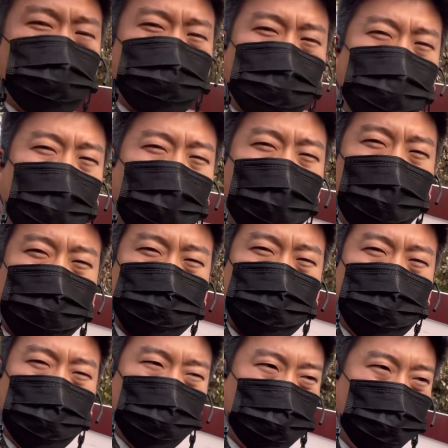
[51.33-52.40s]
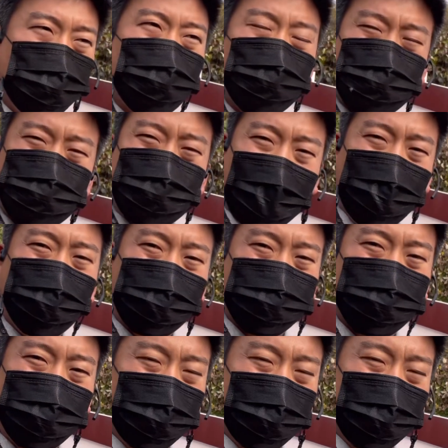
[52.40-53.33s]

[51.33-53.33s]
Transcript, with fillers: 업체를 바꿔봤어요. 여기가 훨씬 나은 것 같아요